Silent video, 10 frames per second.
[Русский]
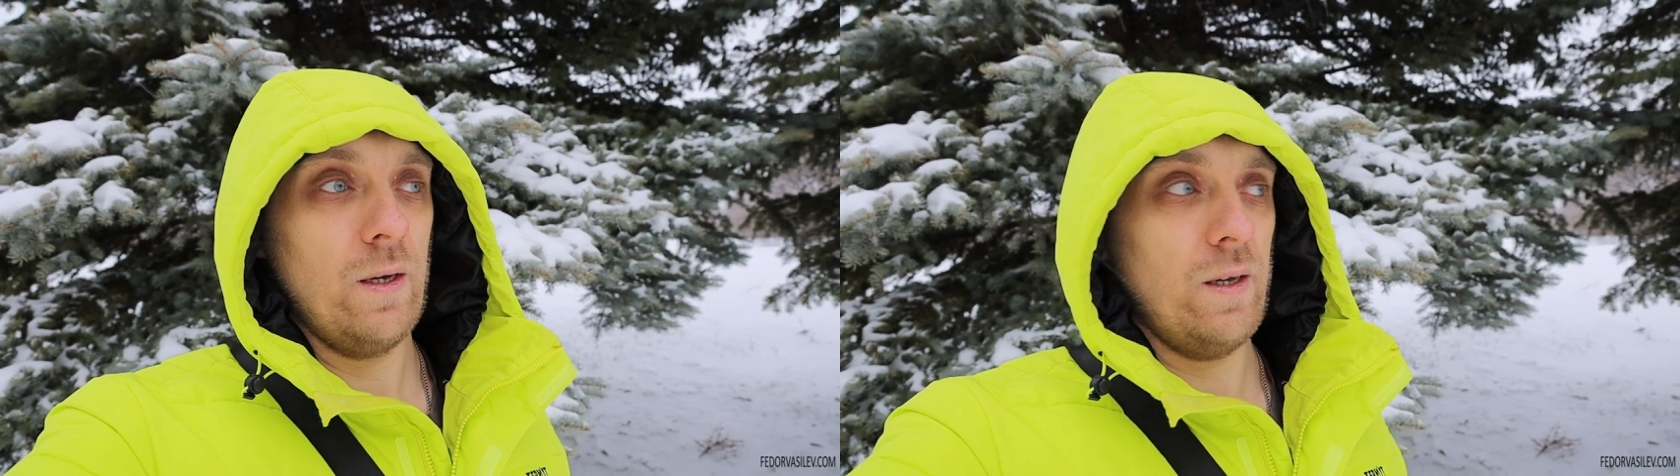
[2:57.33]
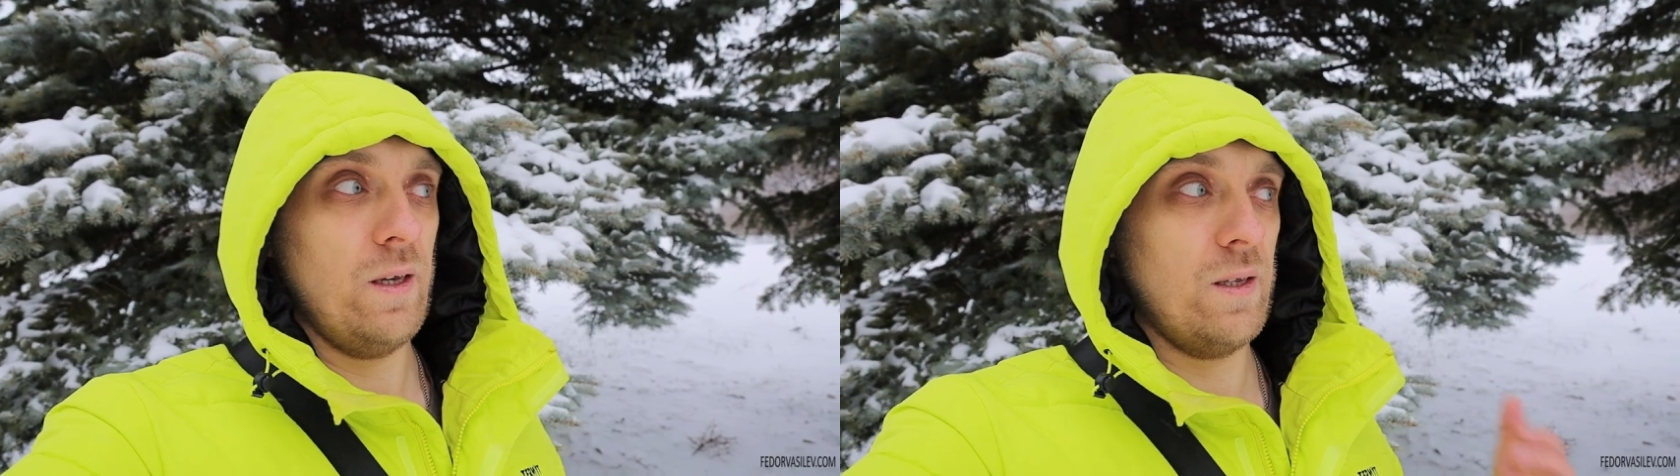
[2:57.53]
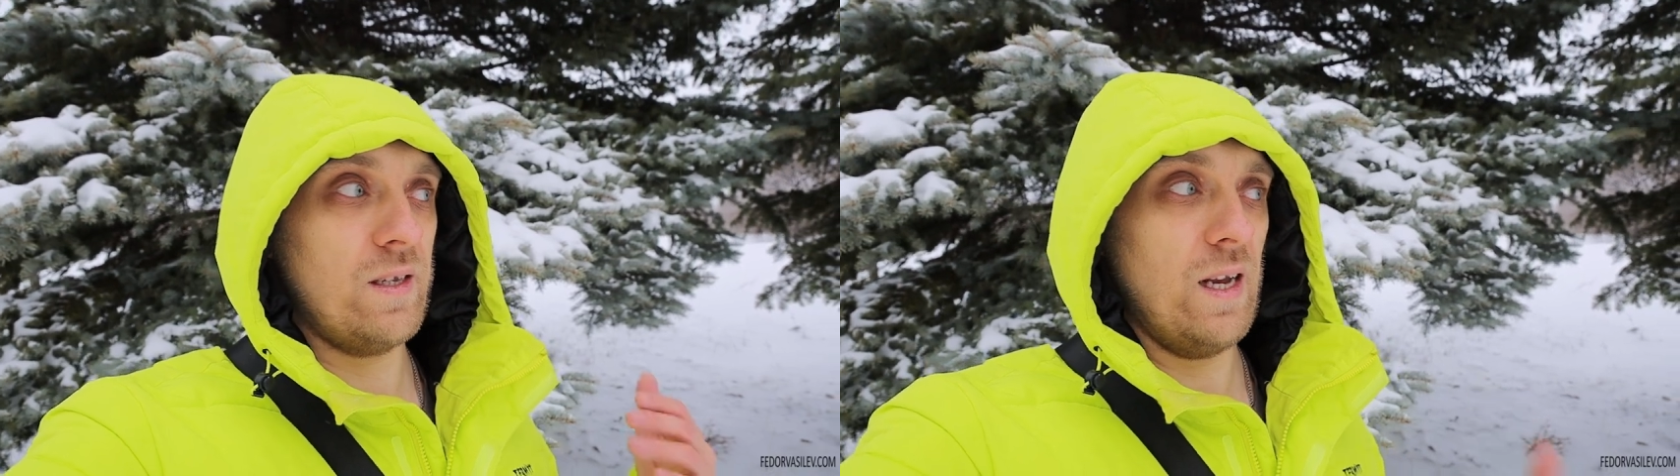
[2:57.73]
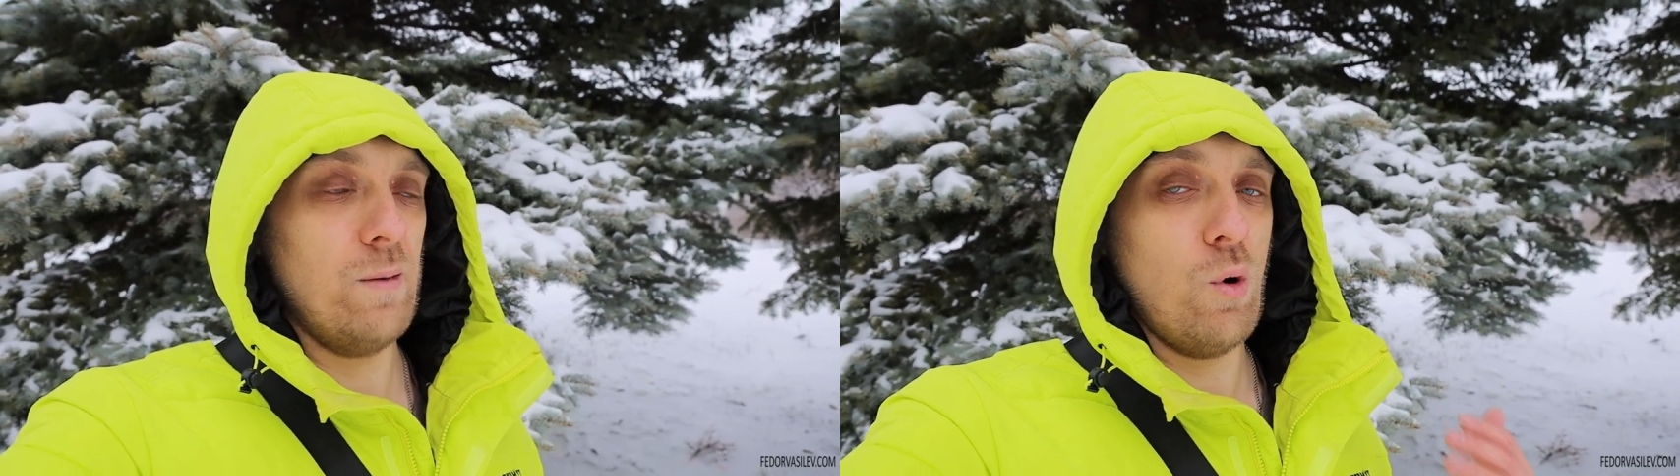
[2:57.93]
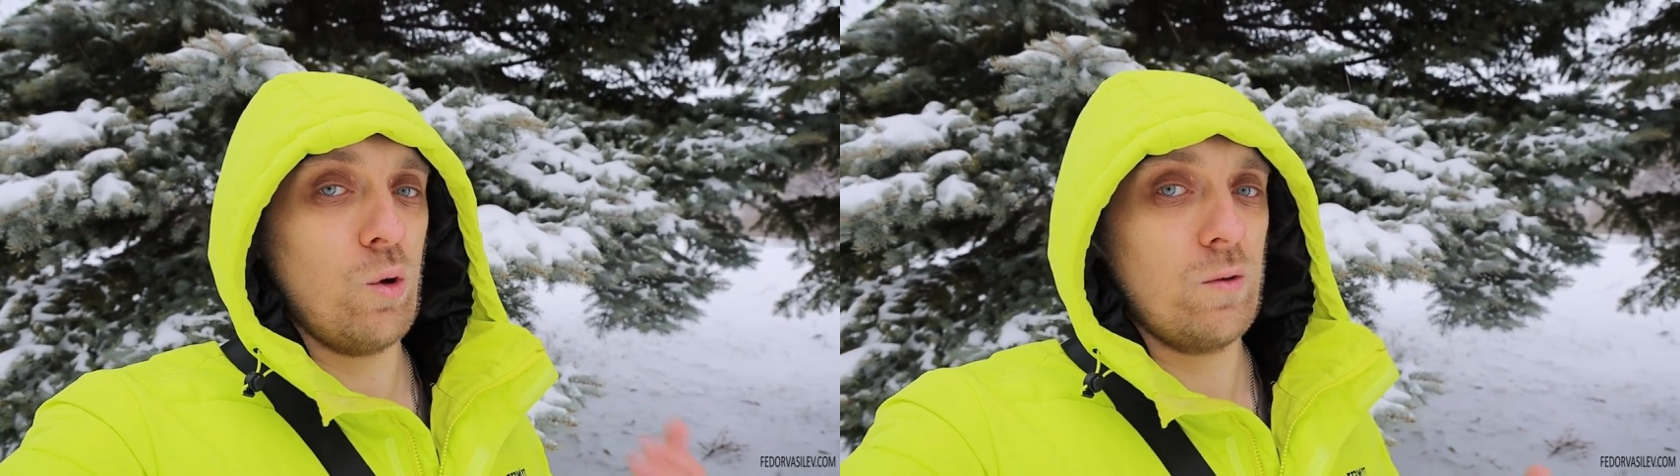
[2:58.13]
И цели
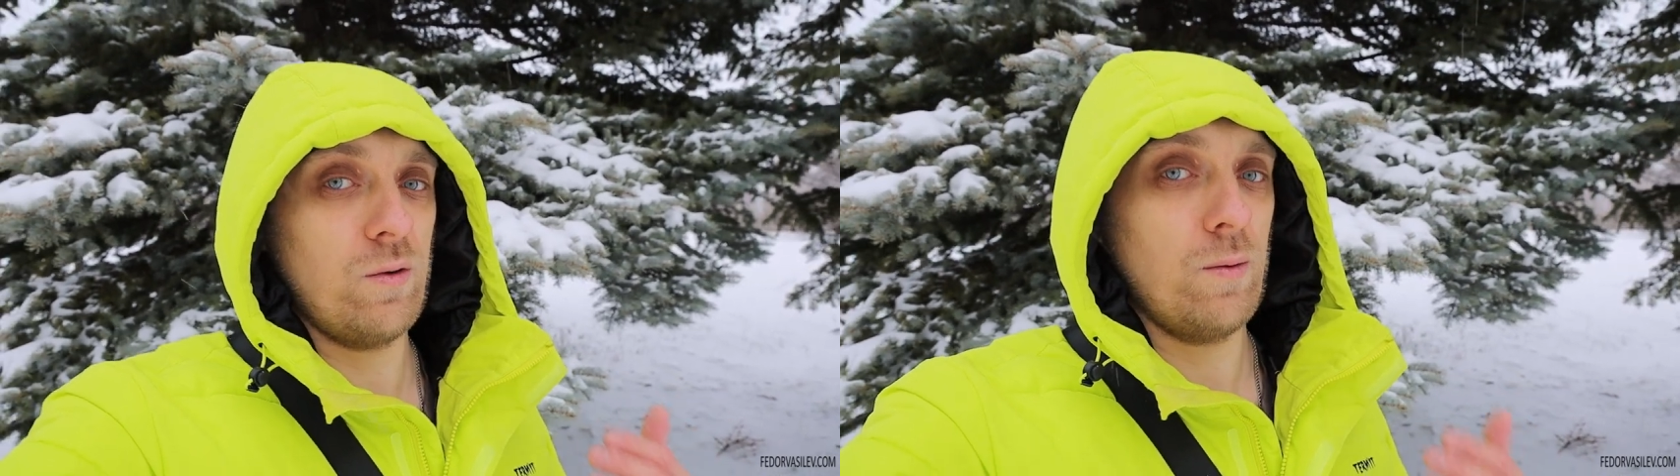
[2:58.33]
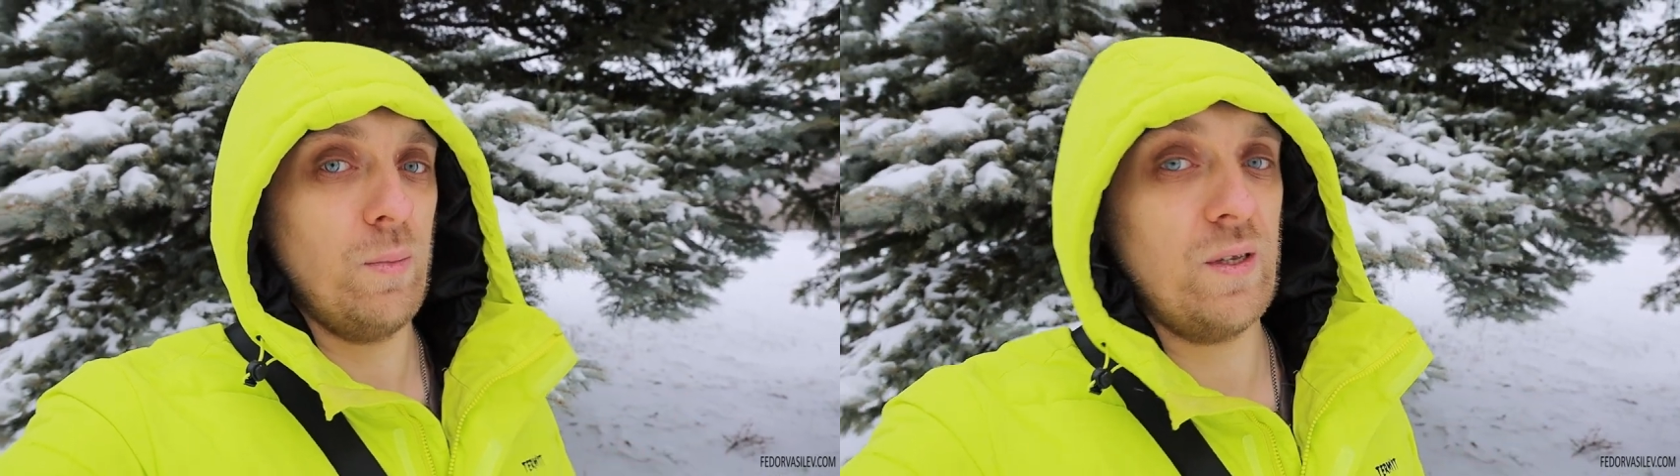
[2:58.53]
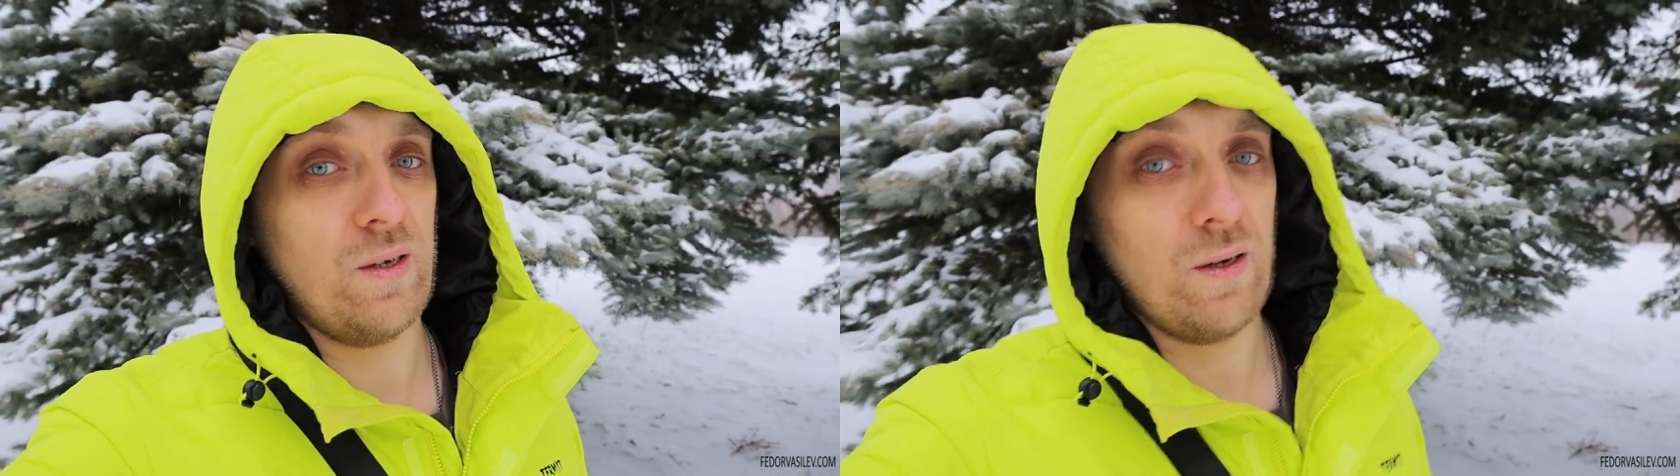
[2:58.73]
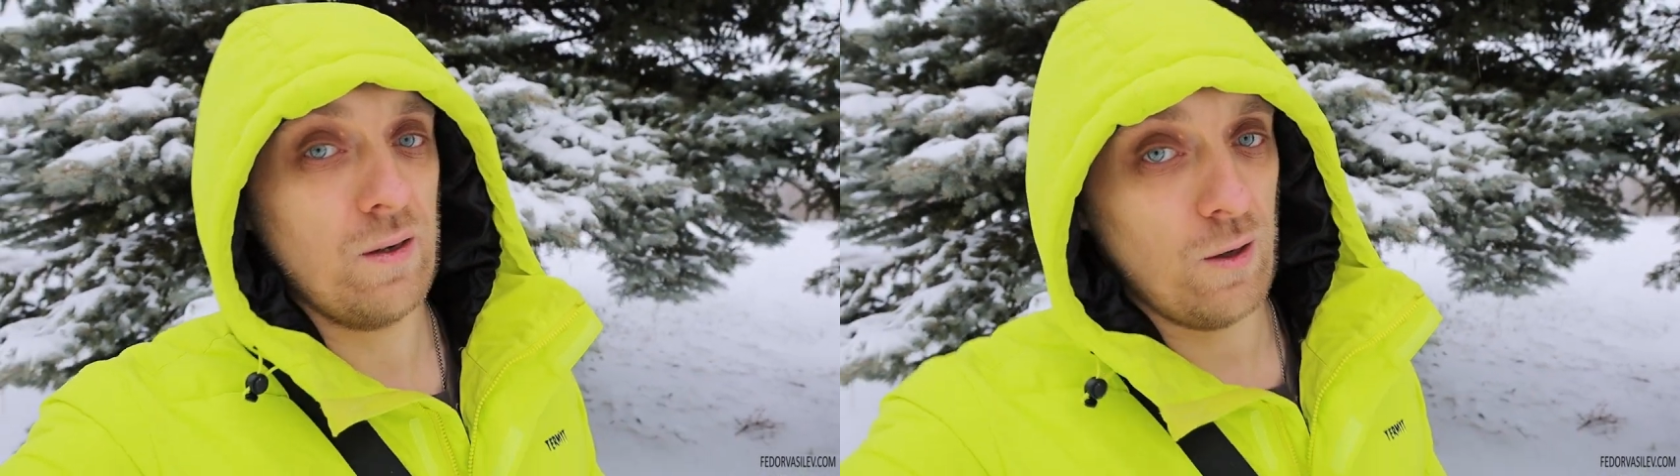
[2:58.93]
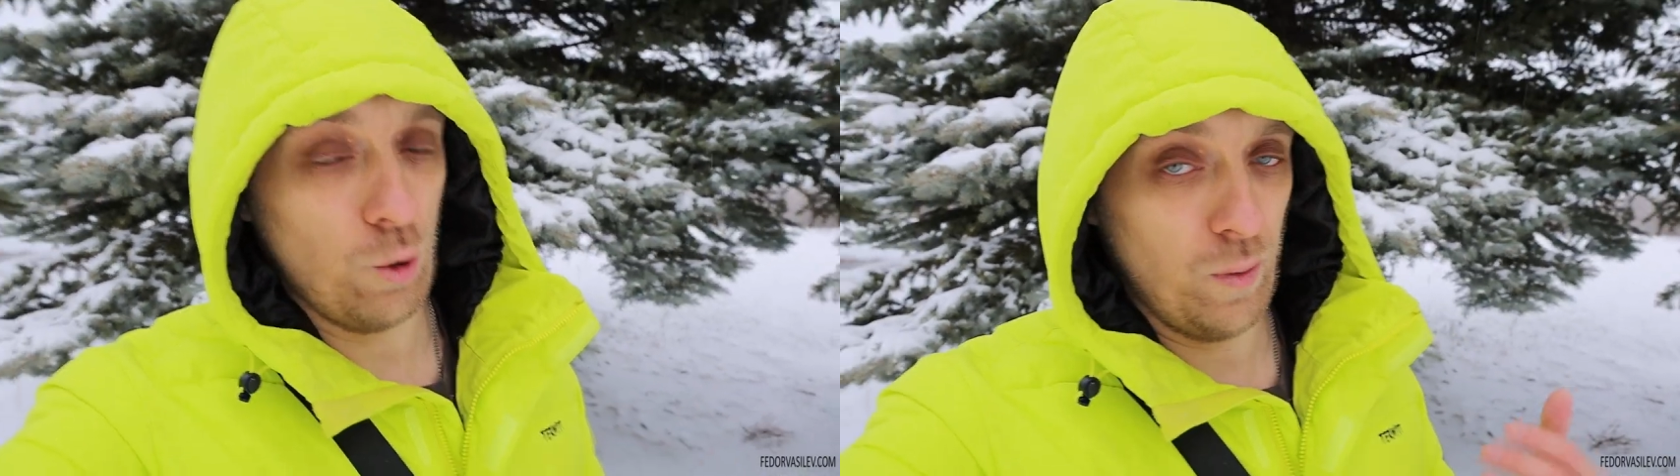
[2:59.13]
могут быть
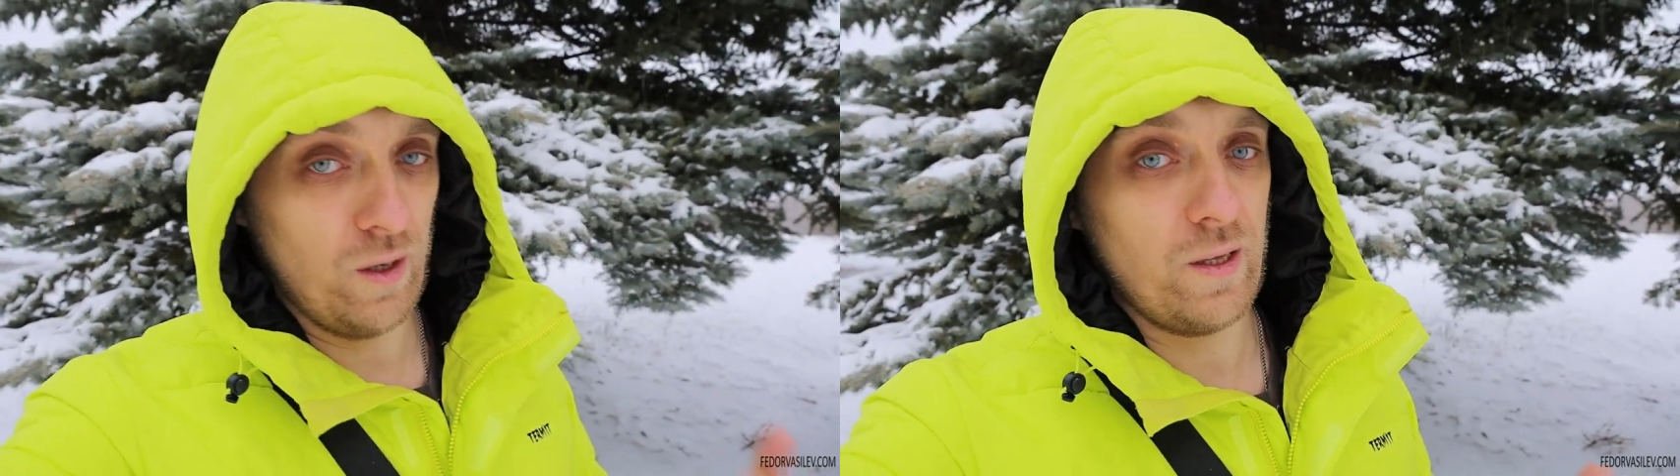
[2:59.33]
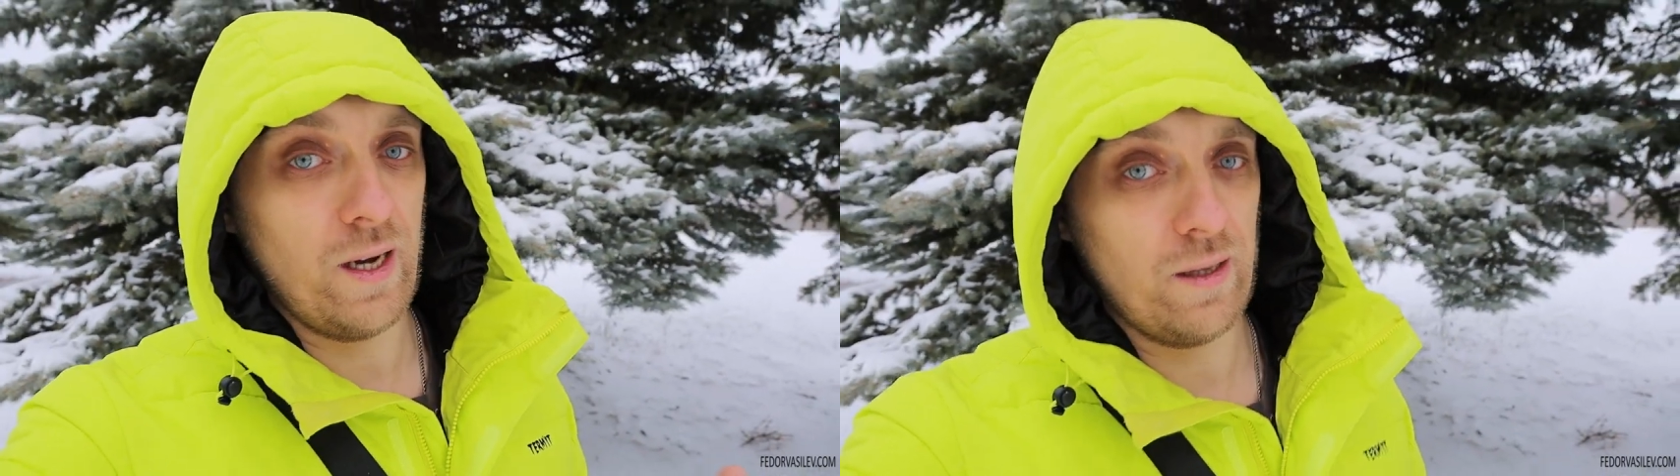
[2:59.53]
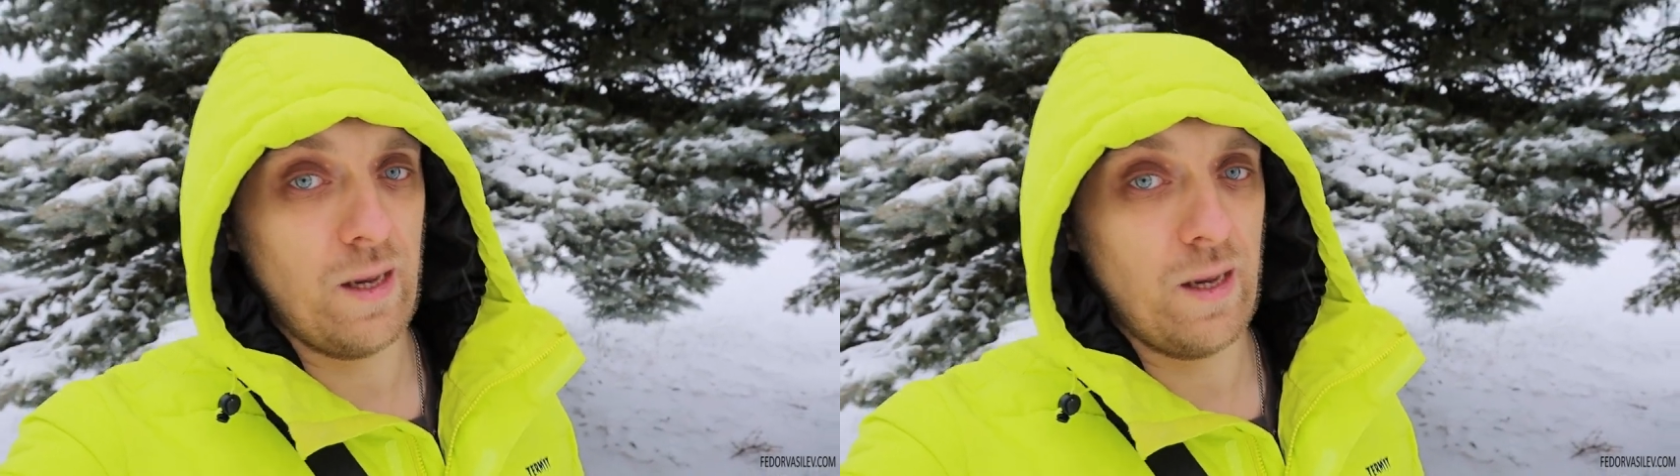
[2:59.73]
любые, да?